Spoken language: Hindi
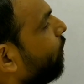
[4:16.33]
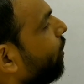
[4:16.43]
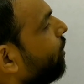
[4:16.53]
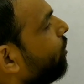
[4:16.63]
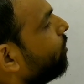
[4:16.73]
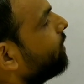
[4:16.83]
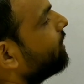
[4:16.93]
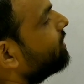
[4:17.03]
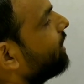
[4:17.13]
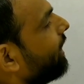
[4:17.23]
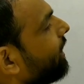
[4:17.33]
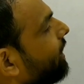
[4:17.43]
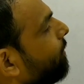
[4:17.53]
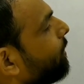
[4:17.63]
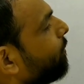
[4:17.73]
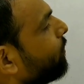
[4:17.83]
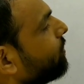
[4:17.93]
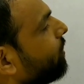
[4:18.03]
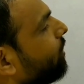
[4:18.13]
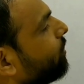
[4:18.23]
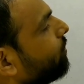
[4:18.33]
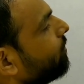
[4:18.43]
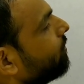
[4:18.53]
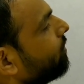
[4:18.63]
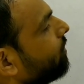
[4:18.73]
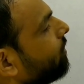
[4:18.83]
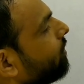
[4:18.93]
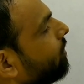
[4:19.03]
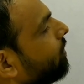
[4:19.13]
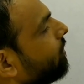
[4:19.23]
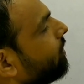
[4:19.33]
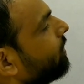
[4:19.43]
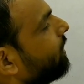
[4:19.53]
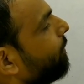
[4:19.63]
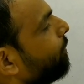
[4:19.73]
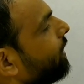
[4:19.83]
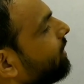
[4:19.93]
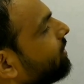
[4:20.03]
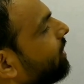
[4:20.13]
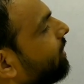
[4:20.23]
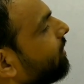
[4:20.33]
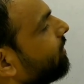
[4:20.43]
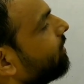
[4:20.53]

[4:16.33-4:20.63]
वॉल्यूम इज डायरेक्टली प्रोपोर्शनल टू टेम्परेचर